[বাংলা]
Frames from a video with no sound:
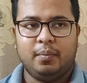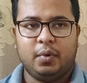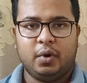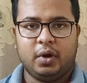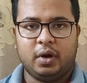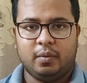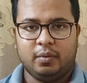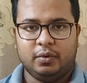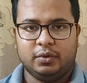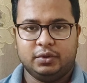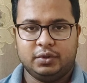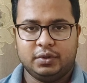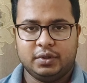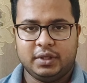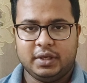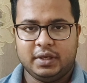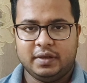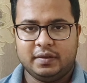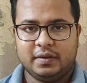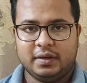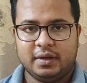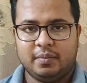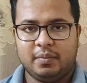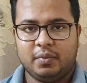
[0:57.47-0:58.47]
পরামর্শ
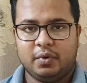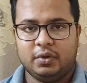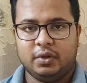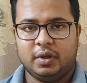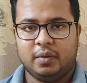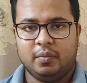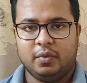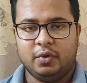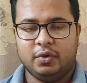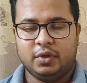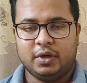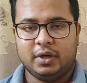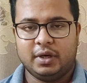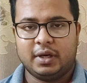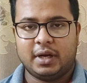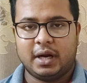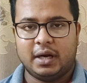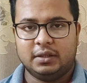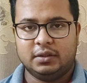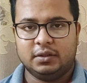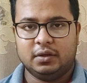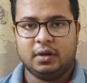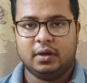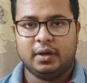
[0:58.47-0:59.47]
দিয়েছে প্রধানমন্ত্রীর
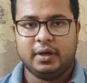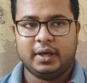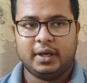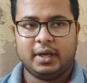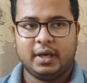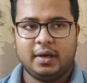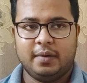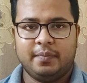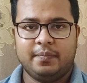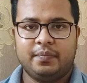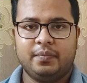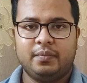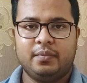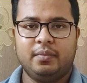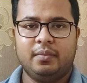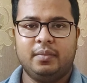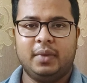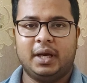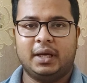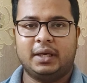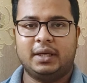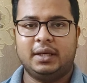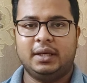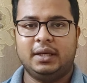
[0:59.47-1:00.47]
কার্যালয়কে
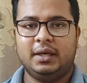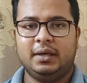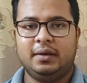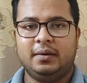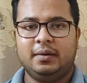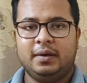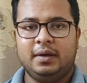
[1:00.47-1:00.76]
বাকি